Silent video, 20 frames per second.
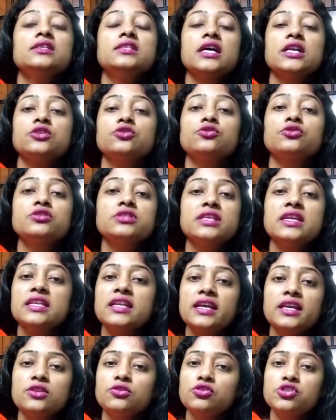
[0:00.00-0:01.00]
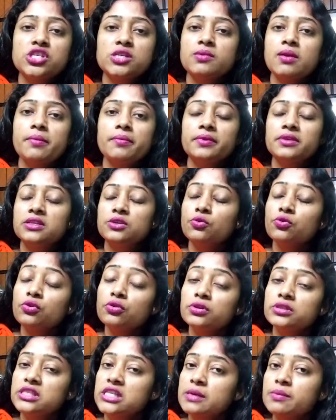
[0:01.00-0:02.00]
যার জন্য স্কিনে কিন্তু সেভাবে
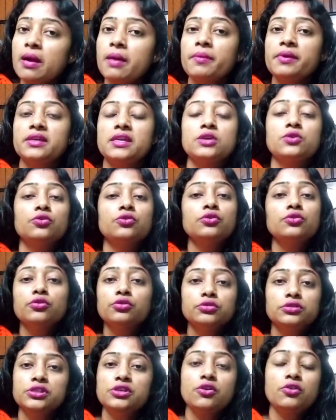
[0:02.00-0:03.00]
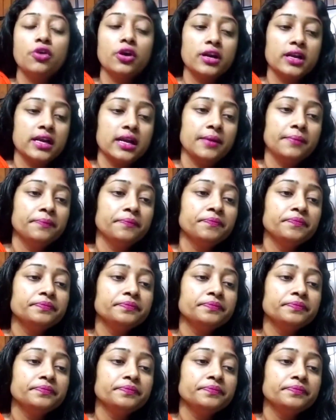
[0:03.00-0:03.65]
কোনো সেভাবে কি কোনো ক্ষতিও করে না